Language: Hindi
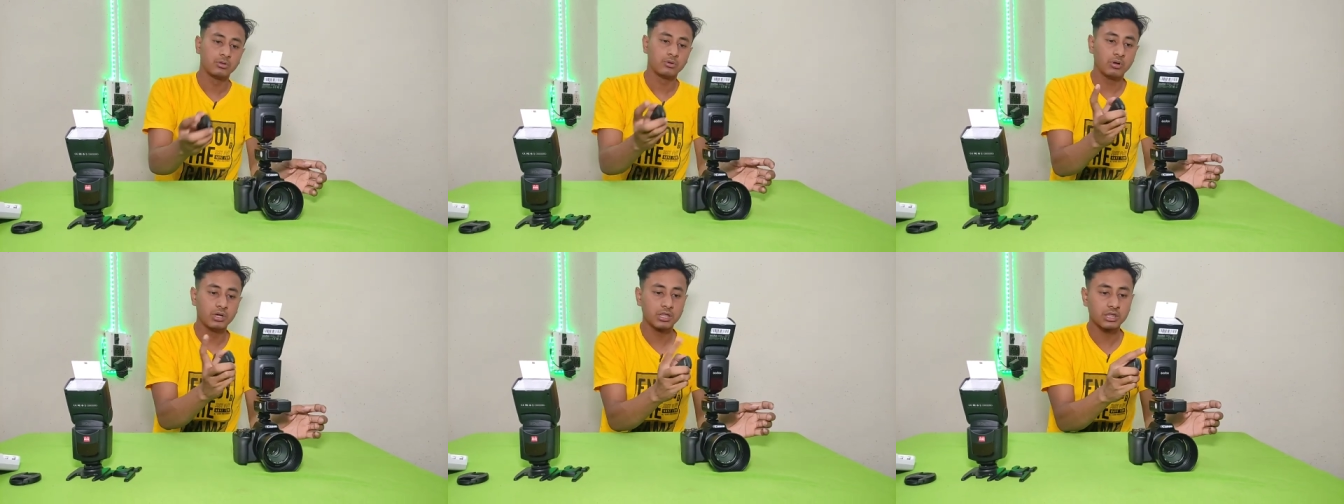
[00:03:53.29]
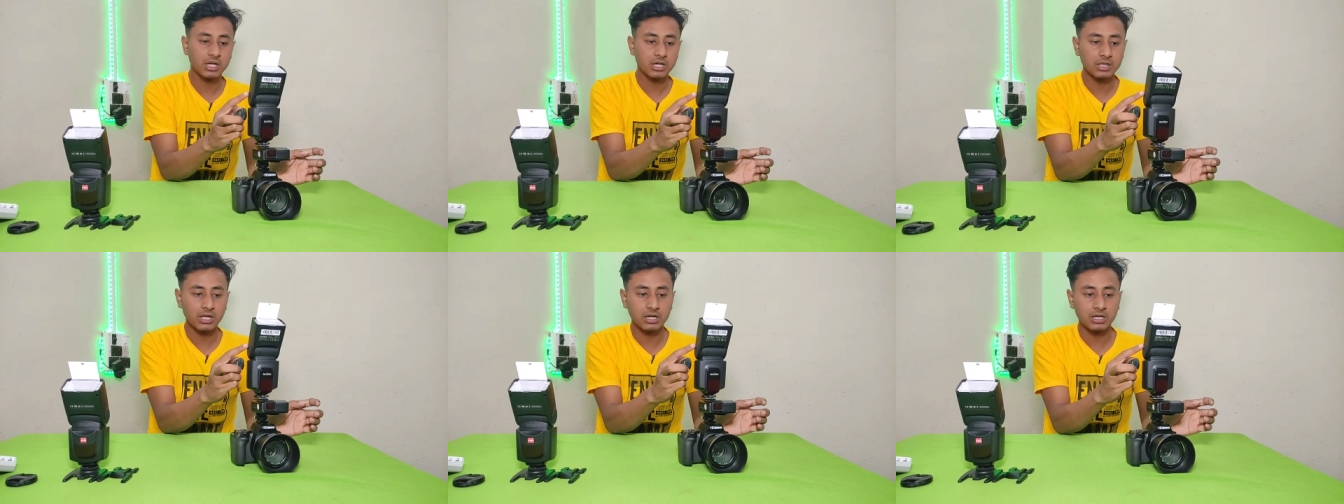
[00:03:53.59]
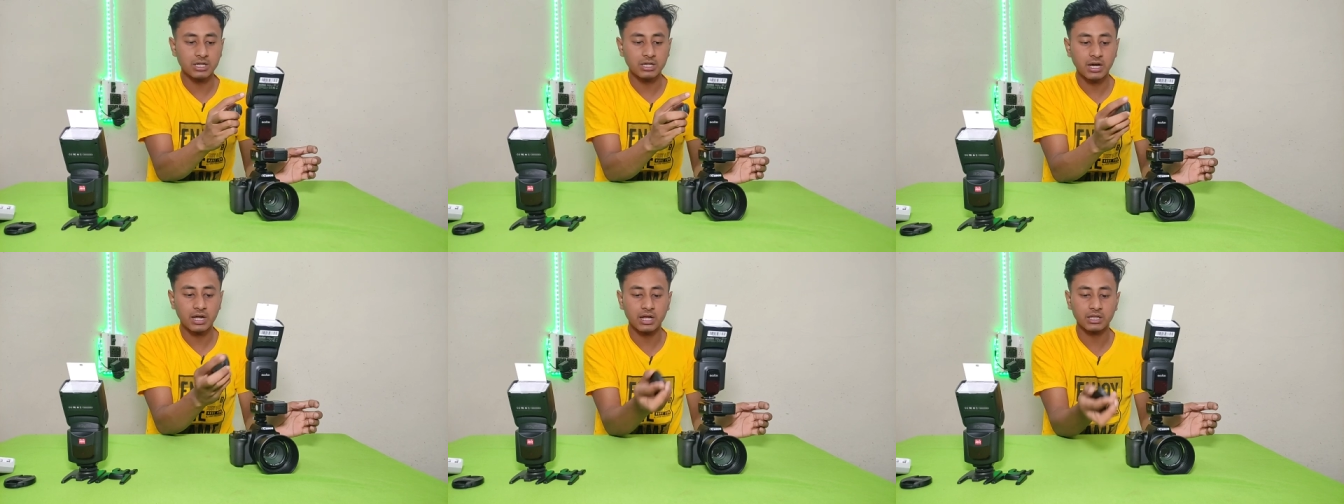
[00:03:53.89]
जो इसके
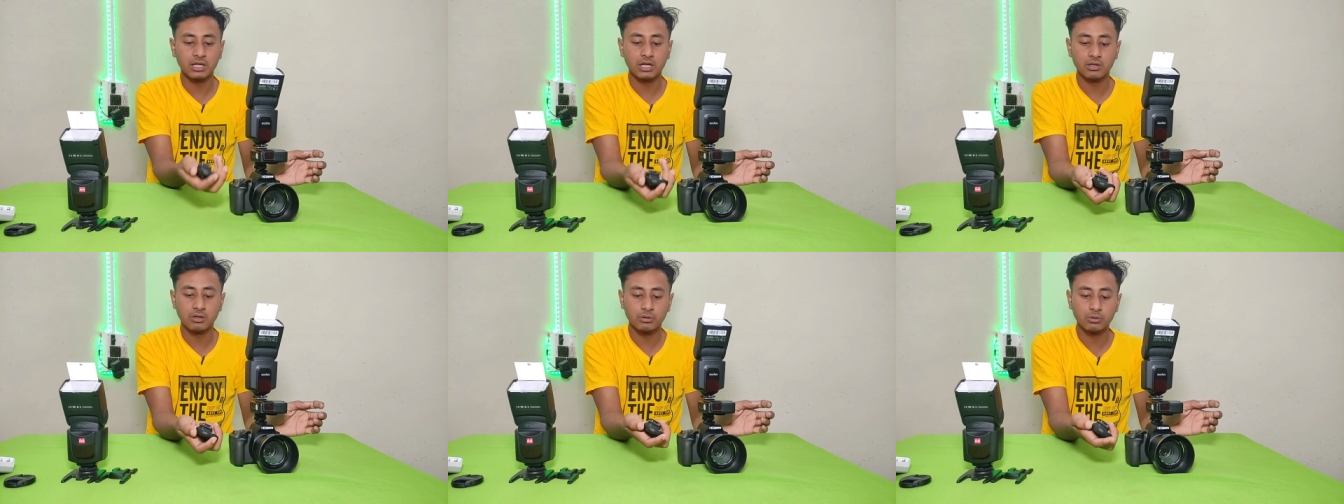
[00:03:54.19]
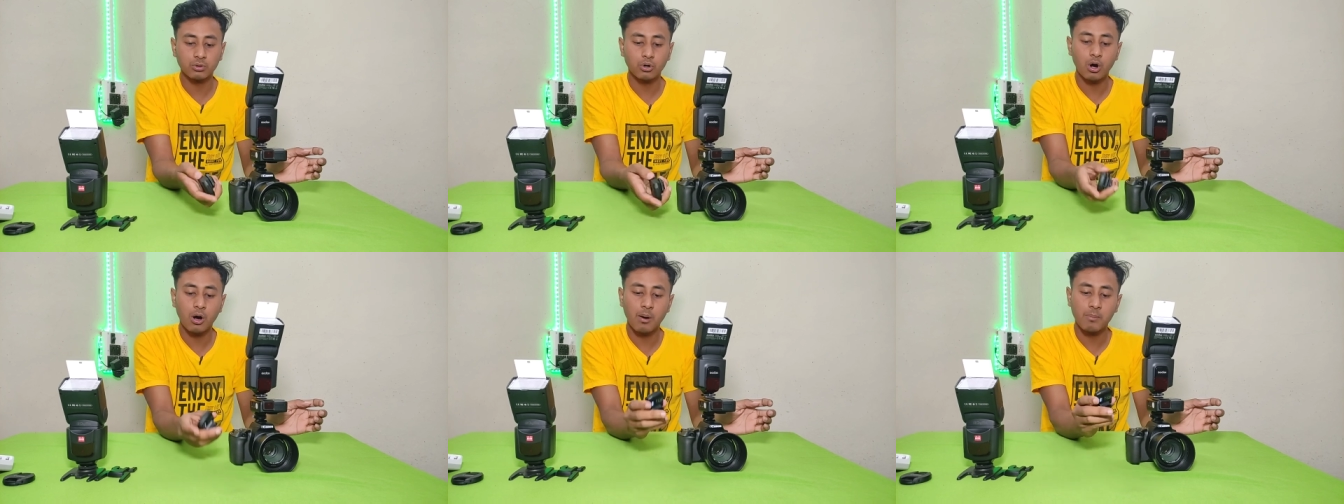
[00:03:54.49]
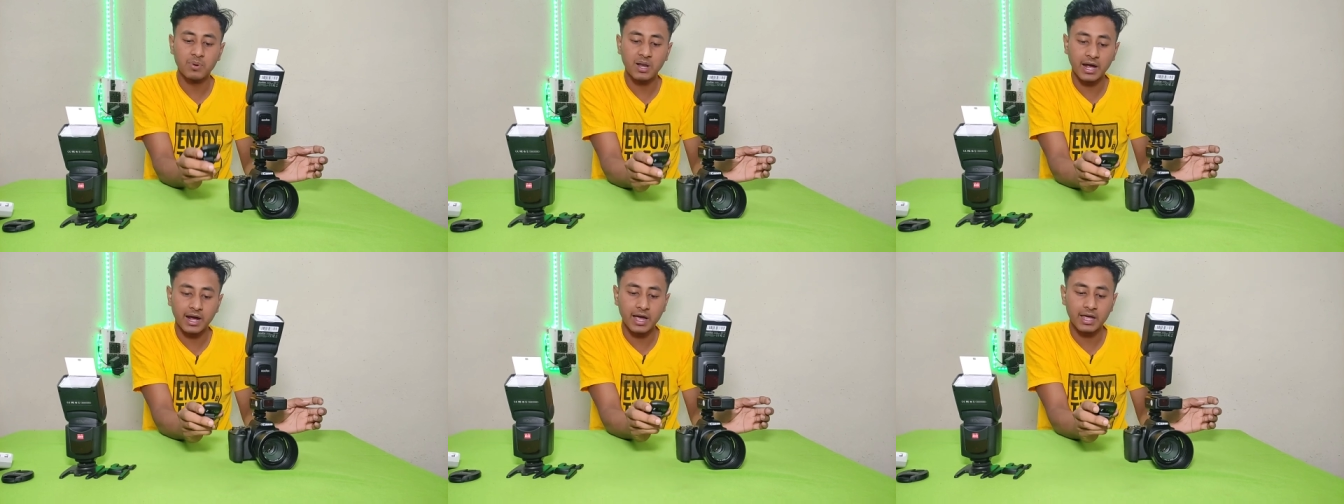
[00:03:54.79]
साथ टिगर आता है दोस्तों वो
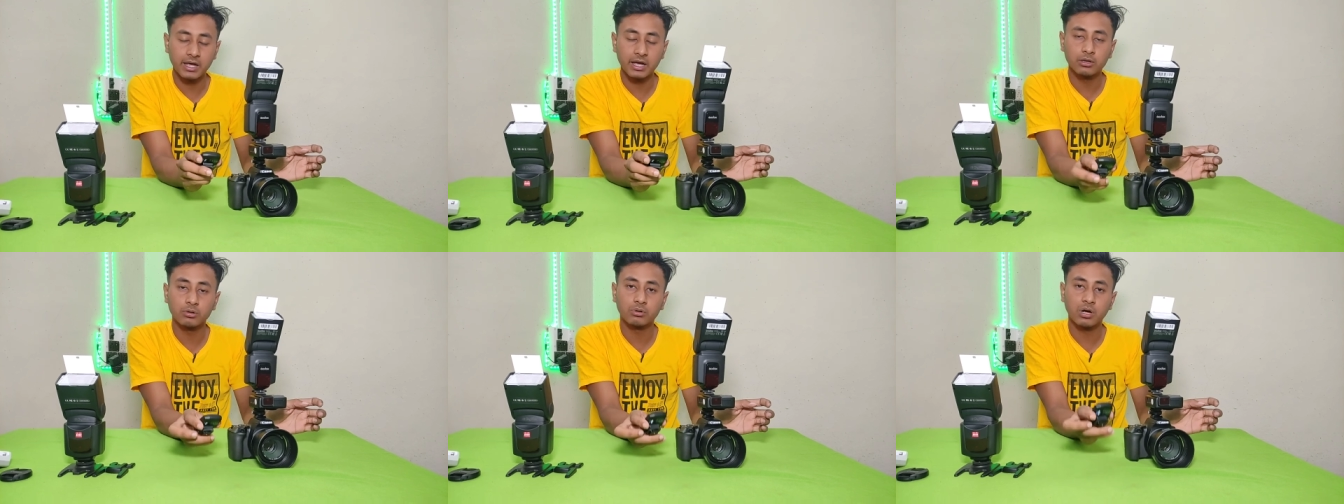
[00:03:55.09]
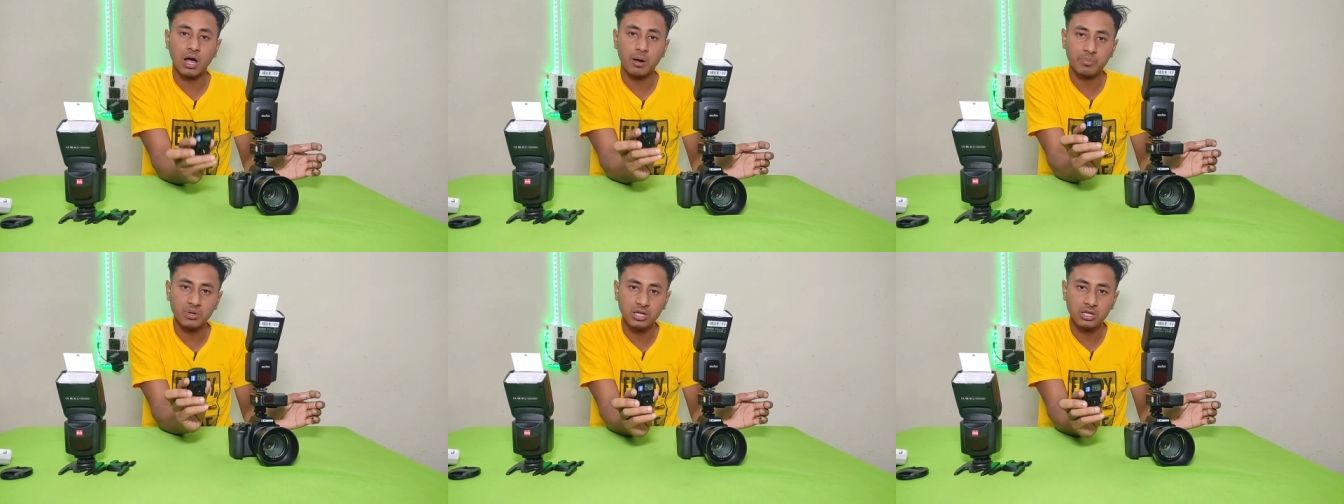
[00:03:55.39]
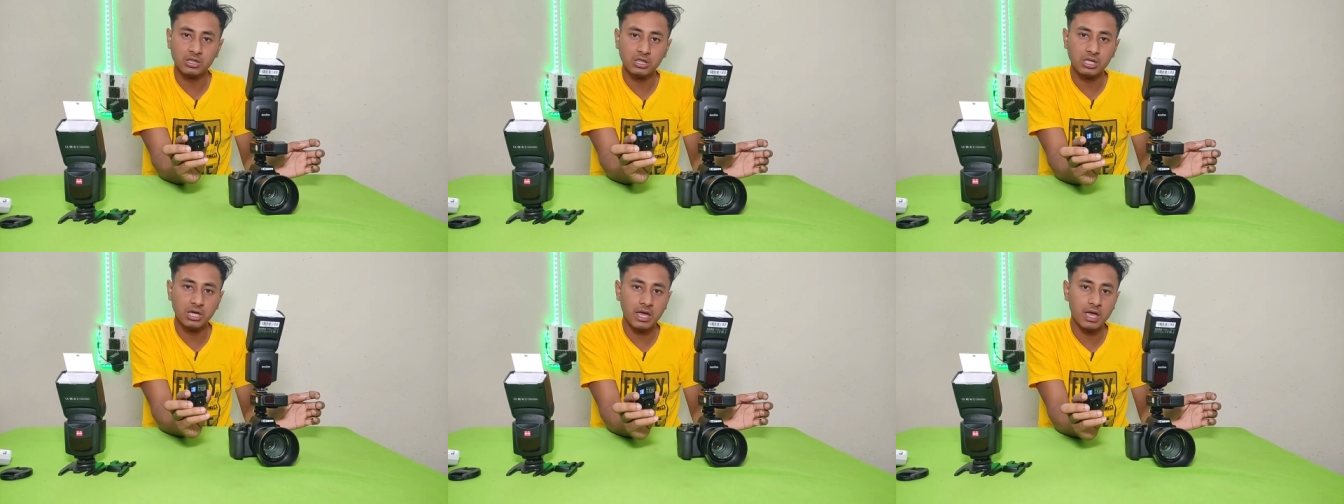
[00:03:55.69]
आप लगाएंगे तो
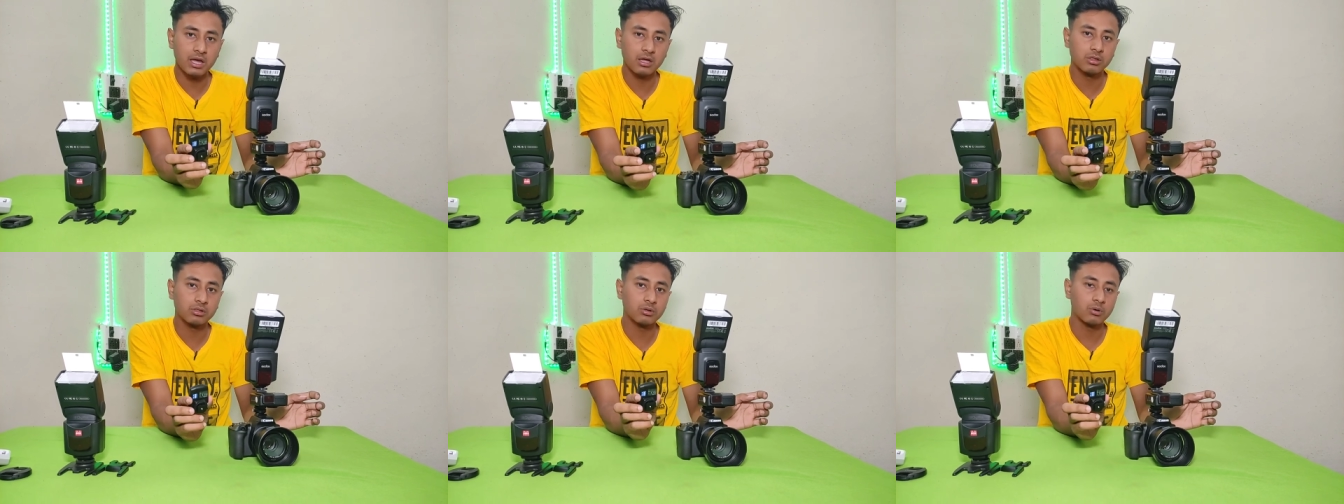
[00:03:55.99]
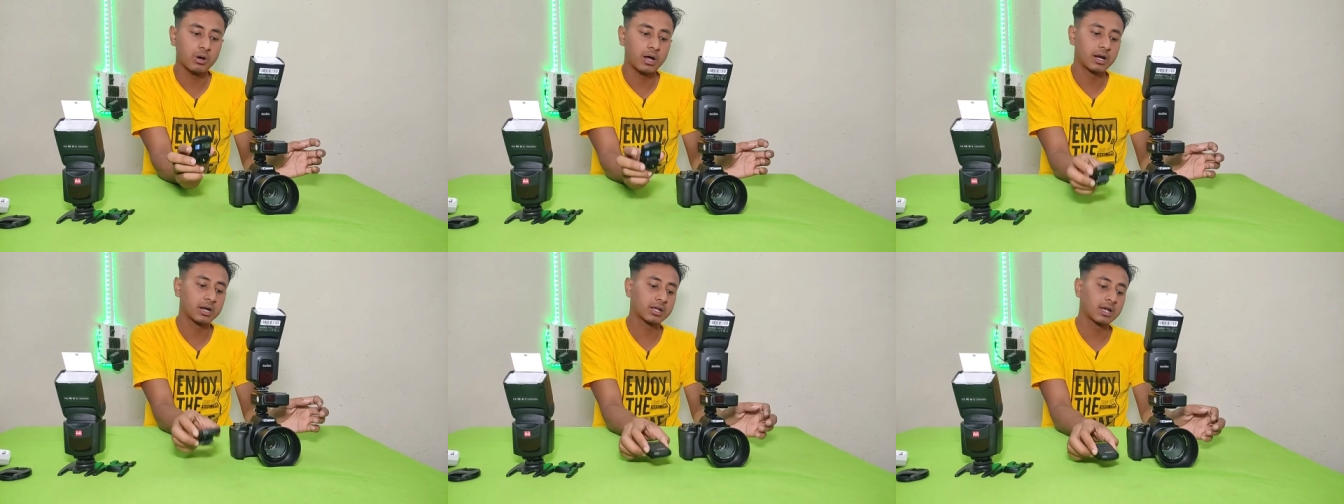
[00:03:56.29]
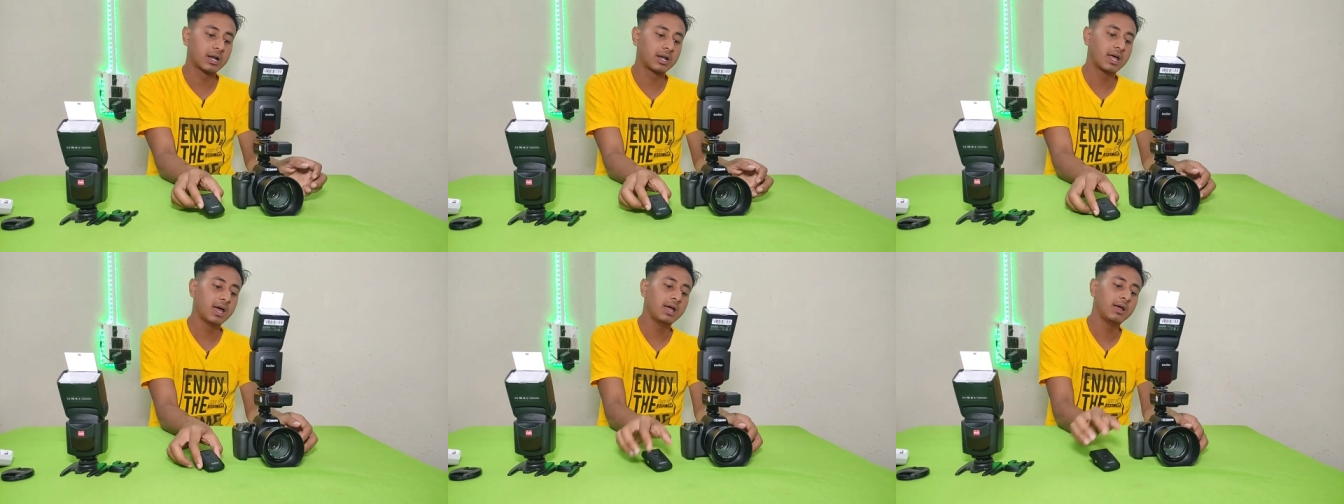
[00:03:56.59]
काफ़ी ईजी है इसको कनेक्ट
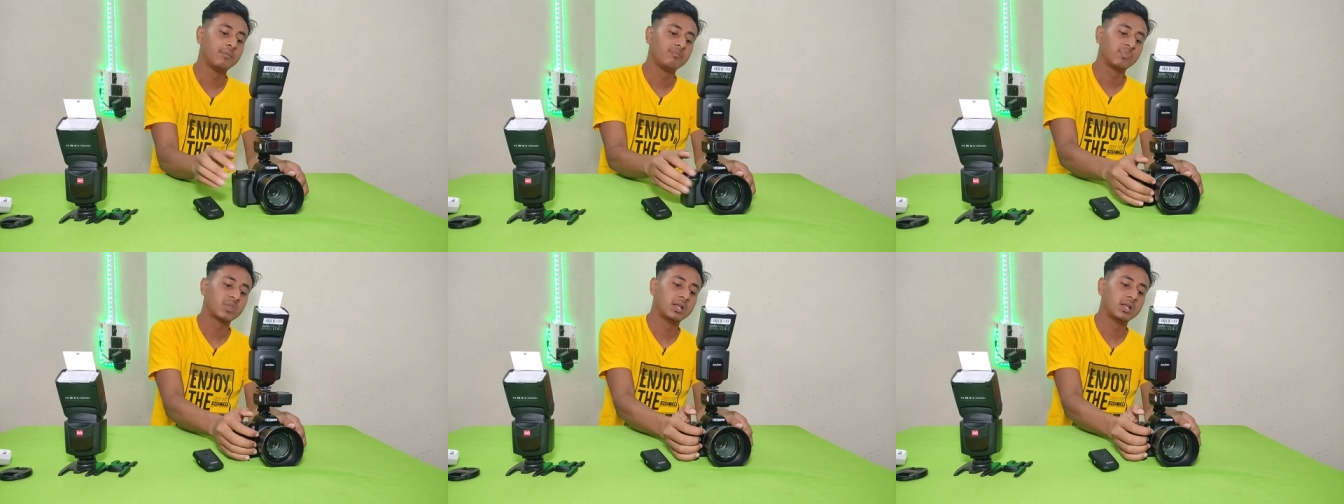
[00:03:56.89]
करना